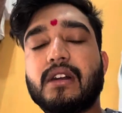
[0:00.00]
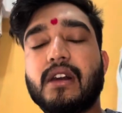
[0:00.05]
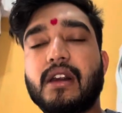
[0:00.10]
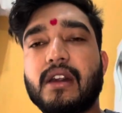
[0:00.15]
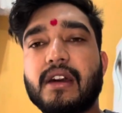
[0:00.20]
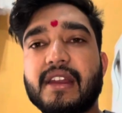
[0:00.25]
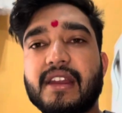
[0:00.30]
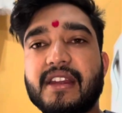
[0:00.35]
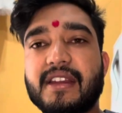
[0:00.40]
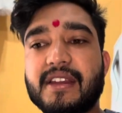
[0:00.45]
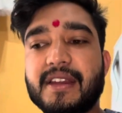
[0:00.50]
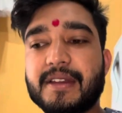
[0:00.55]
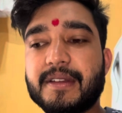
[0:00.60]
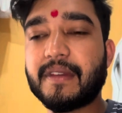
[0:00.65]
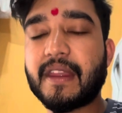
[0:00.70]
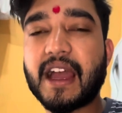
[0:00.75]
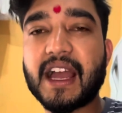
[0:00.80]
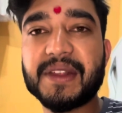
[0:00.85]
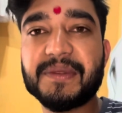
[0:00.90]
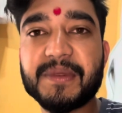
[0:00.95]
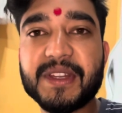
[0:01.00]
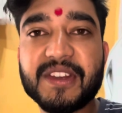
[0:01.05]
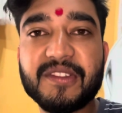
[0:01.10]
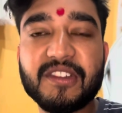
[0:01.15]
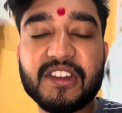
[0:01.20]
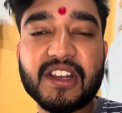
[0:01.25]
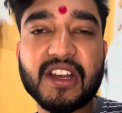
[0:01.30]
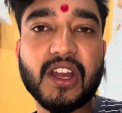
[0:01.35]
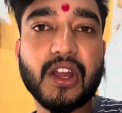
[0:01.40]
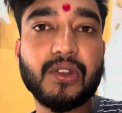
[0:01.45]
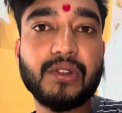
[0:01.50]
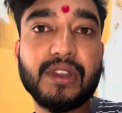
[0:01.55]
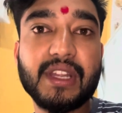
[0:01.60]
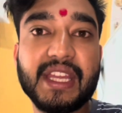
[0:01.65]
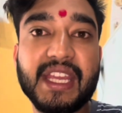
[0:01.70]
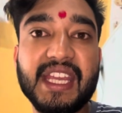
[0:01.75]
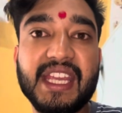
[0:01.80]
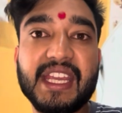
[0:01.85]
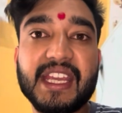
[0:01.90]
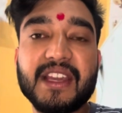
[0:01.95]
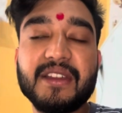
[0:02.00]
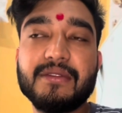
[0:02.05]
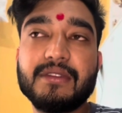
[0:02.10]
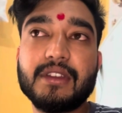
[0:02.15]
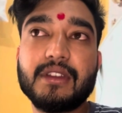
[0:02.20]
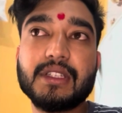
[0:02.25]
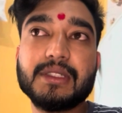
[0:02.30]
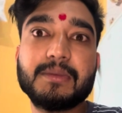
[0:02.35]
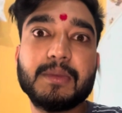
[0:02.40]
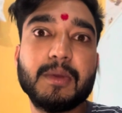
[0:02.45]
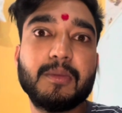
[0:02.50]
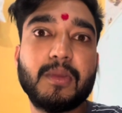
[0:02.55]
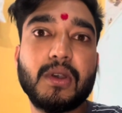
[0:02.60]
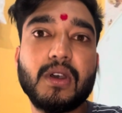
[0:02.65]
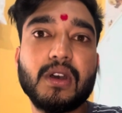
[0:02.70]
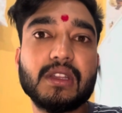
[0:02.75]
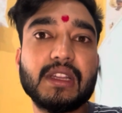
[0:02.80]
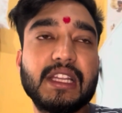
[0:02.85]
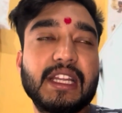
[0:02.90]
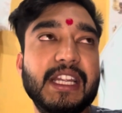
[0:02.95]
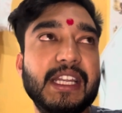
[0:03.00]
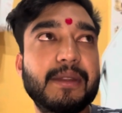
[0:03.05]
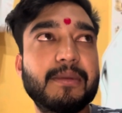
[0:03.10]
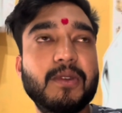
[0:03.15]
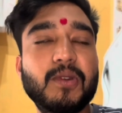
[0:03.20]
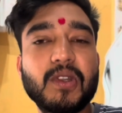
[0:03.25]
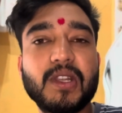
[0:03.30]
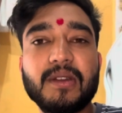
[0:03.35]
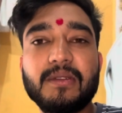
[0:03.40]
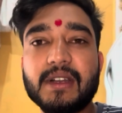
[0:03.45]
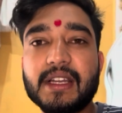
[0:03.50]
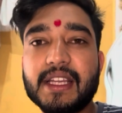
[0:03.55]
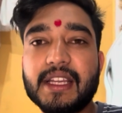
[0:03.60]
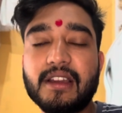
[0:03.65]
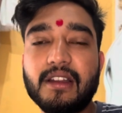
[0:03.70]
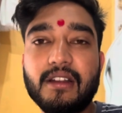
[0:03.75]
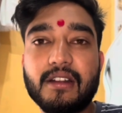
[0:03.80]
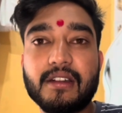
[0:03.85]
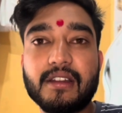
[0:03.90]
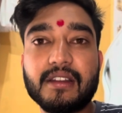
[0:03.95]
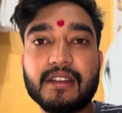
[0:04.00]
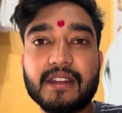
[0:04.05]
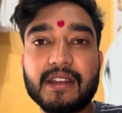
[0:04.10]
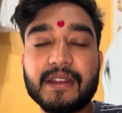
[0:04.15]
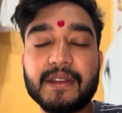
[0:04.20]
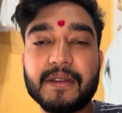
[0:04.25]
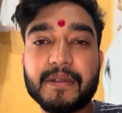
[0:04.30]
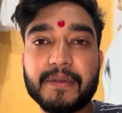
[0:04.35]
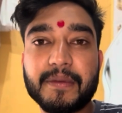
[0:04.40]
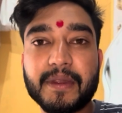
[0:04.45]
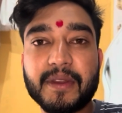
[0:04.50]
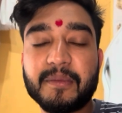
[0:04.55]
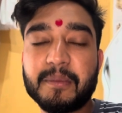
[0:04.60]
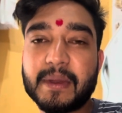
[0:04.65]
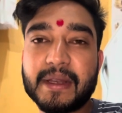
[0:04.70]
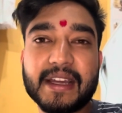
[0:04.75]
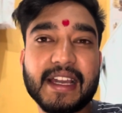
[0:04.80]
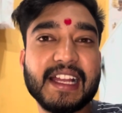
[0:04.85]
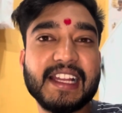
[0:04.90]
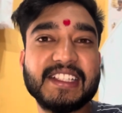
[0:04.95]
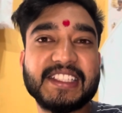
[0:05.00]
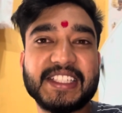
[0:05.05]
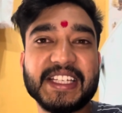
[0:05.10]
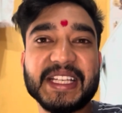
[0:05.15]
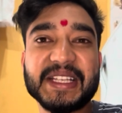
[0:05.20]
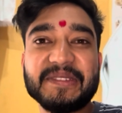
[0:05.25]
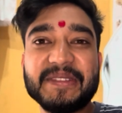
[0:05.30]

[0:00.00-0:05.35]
और आज मैंने वर्कआउट नहीं किया बिकॉज मैं बहुत लेट में उठा भाई और फिर बनाना शेक